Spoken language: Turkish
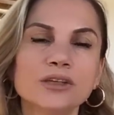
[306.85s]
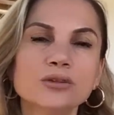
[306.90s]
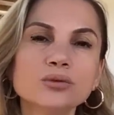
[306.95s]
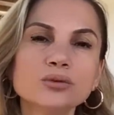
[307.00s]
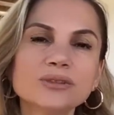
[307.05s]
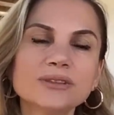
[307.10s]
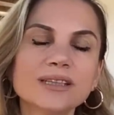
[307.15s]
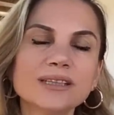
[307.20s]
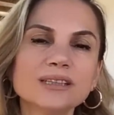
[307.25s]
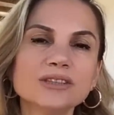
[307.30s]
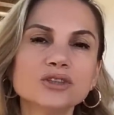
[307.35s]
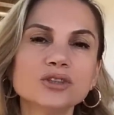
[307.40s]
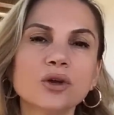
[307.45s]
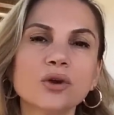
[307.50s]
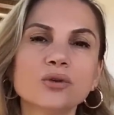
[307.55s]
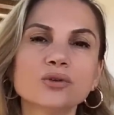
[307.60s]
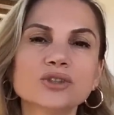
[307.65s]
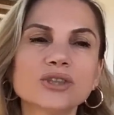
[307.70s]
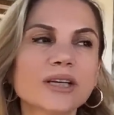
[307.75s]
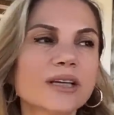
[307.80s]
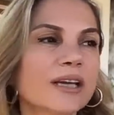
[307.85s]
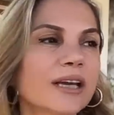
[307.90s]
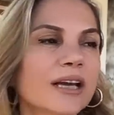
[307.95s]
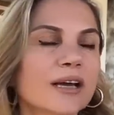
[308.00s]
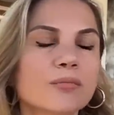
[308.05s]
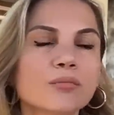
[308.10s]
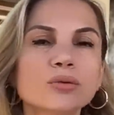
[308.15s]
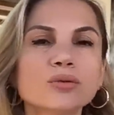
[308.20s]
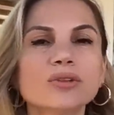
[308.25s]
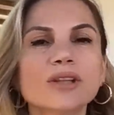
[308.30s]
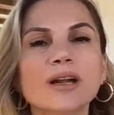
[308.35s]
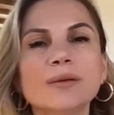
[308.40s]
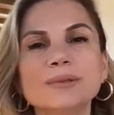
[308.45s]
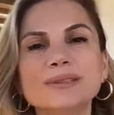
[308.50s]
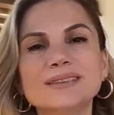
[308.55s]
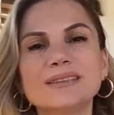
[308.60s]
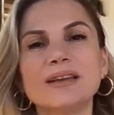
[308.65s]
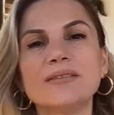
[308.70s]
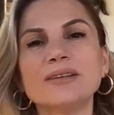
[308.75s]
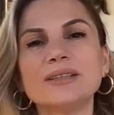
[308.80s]
Yükselince önce bunlar bir
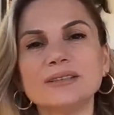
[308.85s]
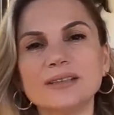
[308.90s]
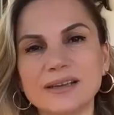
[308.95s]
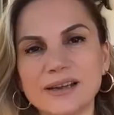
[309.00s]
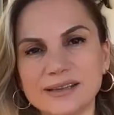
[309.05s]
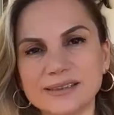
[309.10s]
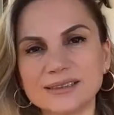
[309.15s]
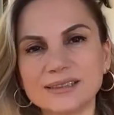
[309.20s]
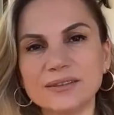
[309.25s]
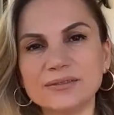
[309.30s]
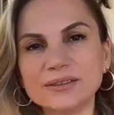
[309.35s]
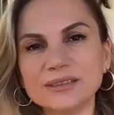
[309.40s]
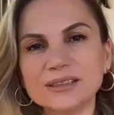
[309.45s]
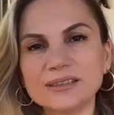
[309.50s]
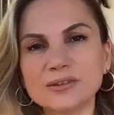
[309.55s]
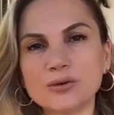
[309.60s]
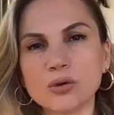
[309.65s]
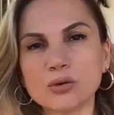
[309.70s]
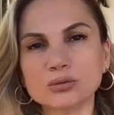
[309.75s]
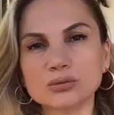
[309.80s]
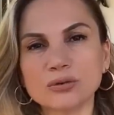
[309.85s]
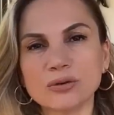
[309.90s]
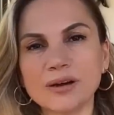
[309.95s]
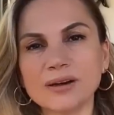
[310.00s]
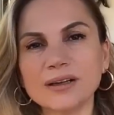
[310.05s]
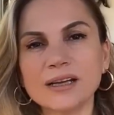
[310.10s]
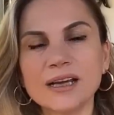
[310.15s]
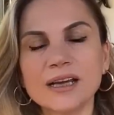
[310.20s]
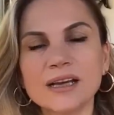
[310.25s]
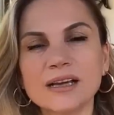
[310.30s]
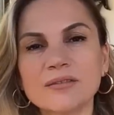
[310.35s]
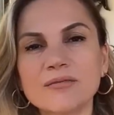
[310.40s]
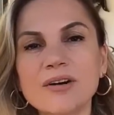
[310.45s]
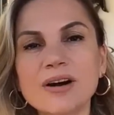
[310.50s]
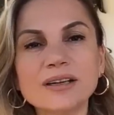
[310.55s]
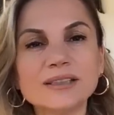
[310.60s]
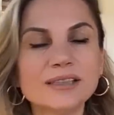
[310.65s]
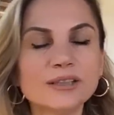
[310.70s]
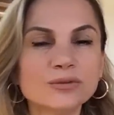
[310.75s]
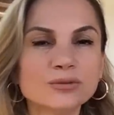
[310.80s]
sevindiler, sevindirik oldular.
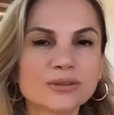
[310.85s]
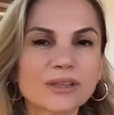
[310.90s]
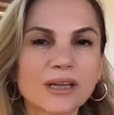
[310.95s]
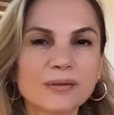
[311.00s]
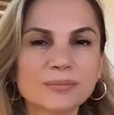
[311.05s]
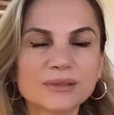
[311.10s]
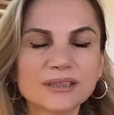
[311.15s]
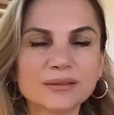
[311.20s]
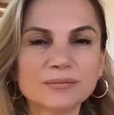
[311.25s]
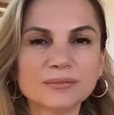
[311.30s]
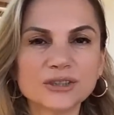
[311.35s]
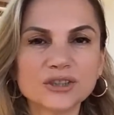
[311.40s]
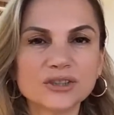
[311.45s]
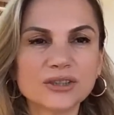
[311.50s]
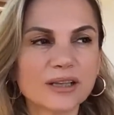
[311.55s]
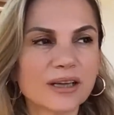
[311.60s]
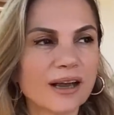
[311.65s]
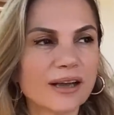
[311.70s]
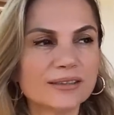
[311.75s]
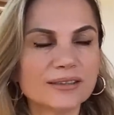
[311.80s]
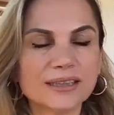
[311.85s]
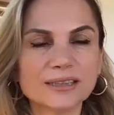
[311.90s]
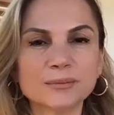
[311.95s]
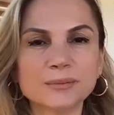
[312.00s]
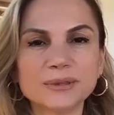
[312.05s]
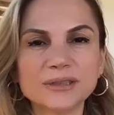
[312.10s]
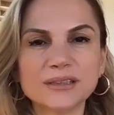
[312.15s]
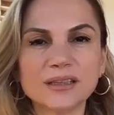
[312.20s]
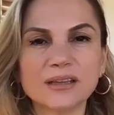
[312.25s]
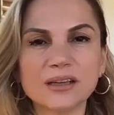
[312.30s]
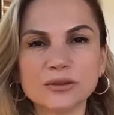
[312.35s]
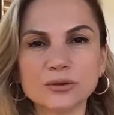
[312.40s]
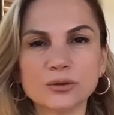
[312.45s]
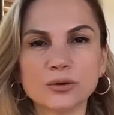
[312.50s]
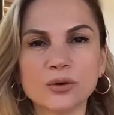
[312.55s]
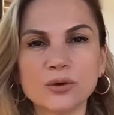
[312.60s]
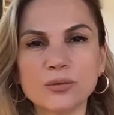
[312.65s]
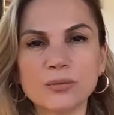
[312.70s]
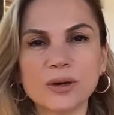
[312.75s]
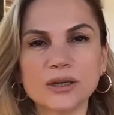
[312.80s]
Vay ne güzel bizim işte herkes bizden
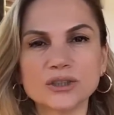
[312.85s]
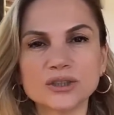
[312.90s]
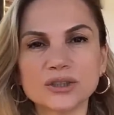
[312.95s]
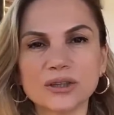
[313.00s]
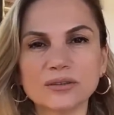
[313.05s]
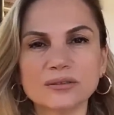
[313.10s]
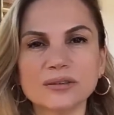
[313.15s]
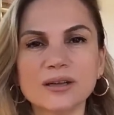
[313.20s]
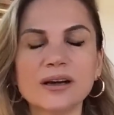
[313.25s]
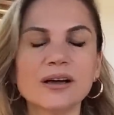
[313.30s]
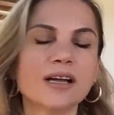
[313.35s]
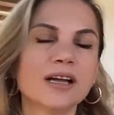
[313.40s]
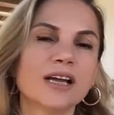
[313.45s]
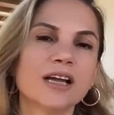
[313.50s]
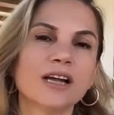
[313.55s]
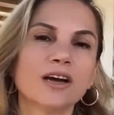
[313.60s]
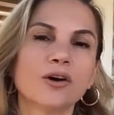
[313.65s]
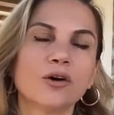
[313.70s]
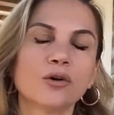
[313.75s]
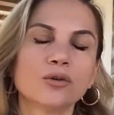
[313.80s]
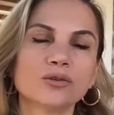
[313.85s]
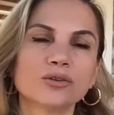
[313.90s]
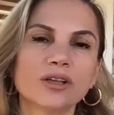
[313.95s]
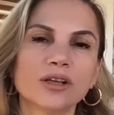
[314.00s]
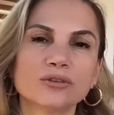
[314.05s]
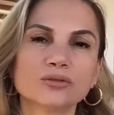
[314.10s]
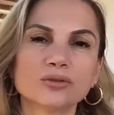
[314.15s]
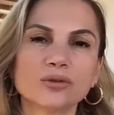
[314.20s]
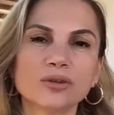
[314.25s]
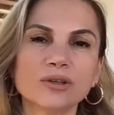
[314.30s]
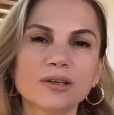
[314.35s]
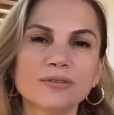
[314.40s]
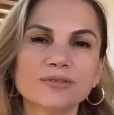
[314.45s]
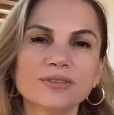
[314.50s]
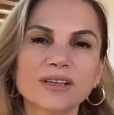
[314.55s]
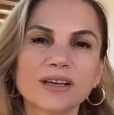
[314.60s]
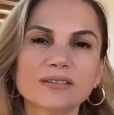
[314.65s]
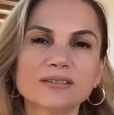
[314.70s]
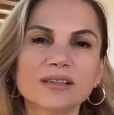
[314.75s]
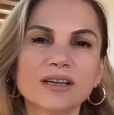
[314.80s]
alıyor maşallah. Ondan sonra
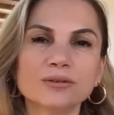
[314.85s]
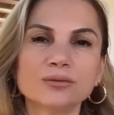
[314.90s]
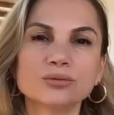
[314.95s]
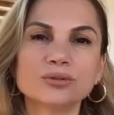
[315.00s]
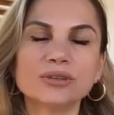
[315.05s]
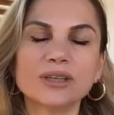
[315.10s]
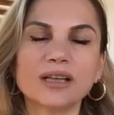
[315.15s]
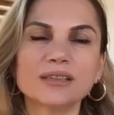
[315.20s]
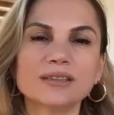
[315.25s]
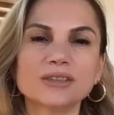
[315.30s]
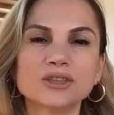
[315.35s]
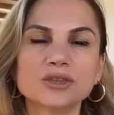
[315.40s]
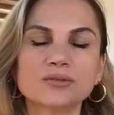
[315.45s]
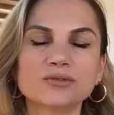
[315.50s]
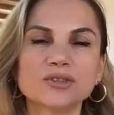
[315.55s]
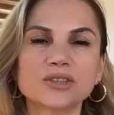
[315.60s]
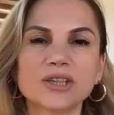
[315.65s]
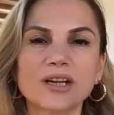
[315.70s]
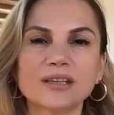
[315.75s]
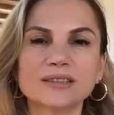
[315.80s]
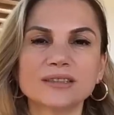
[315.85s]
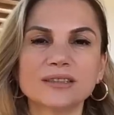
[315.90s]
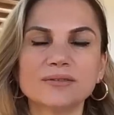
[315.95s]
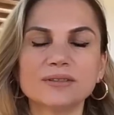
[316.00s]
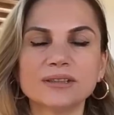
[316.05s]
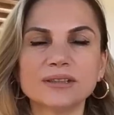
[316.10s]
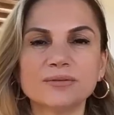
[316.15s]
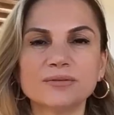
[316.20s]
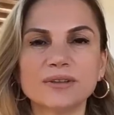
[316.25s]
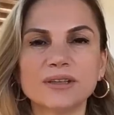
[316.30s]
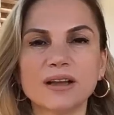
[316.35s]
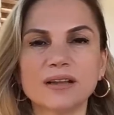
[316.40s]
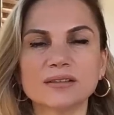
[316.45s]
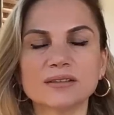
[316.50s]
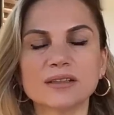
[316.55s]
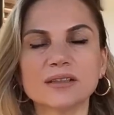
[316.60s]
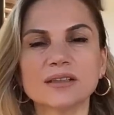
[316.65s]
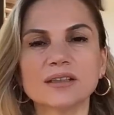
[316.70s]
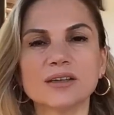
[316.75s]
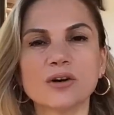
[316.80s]
fiyatlar yükseldi, çiftçiler sevindi
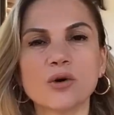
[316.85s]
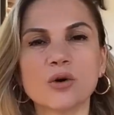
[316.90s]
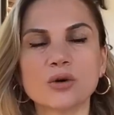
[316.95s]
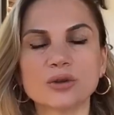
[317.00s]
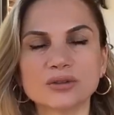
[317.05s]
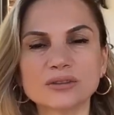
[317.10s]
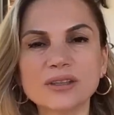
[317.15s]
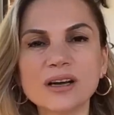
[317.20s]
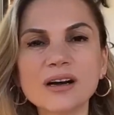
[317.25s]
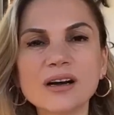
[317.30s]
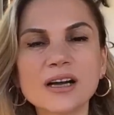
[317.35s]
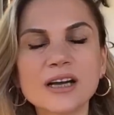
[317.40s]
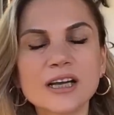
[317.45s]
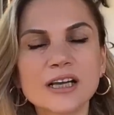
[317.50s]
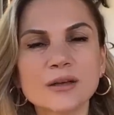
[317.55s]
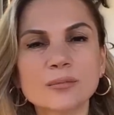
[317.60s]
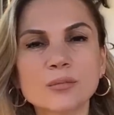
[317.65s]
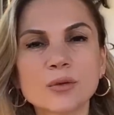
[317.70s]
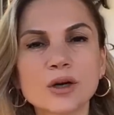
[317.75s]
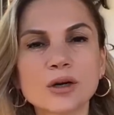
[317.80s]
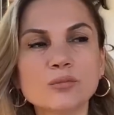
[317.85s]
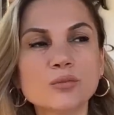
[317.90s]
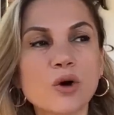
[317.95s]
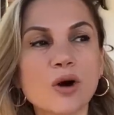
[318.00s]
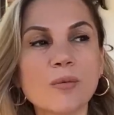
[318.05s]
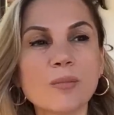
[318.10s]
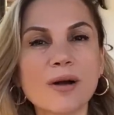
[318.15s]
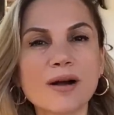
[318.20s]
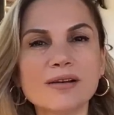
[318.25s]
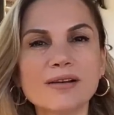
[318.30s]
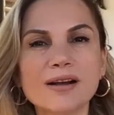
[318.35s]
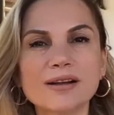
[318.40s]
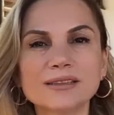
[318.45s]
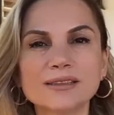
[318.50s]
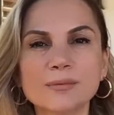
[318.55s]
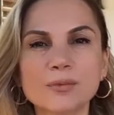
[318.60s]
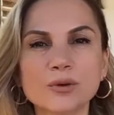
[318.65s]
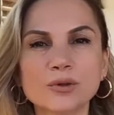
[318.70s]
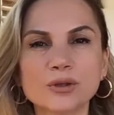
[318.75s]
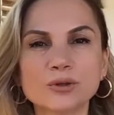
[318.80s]
filan e, orada. Bu, bu
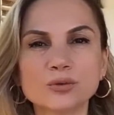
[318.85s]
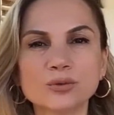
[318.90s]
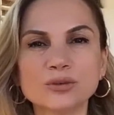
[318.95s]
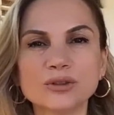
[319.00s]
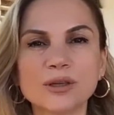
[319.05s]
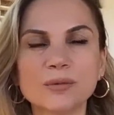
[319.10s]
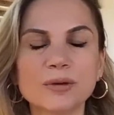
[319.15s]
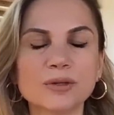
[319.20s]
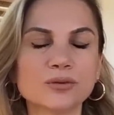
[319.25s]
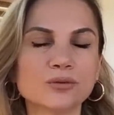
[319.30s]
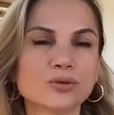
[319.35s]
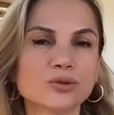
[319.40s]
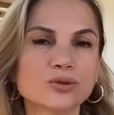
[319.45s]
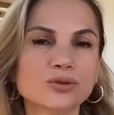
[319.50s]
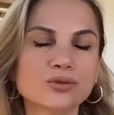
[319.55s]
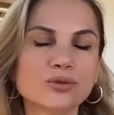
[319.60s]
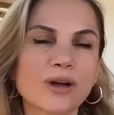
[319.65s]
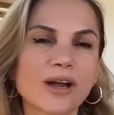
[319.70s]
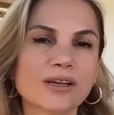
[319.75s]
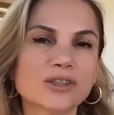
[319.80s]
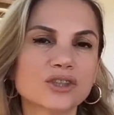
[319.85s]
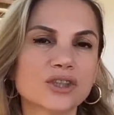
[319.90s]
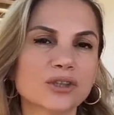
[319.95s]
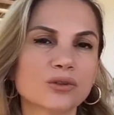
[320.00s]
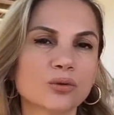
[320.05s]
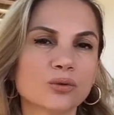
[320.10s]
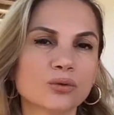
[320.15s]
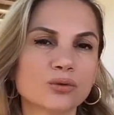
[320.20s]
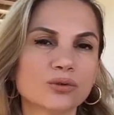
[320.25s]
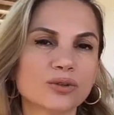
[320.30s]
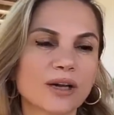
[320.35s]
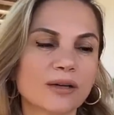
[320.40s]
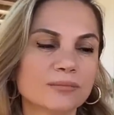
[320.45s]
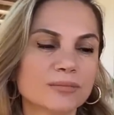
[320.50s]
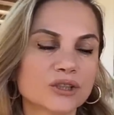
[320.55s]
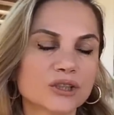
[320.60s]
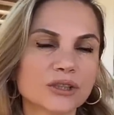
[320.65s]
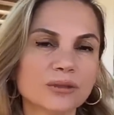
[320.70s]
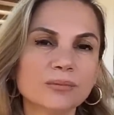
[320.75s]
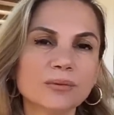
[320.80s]
haberler de böyle gündeme düştü. Her şey
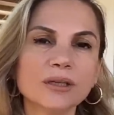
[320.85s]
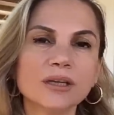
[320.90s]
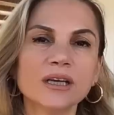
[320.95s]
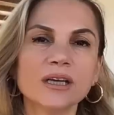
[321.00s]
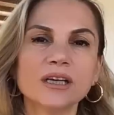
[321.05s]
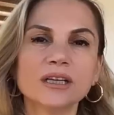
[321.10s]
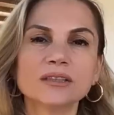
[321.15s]
yolundaymış gibi.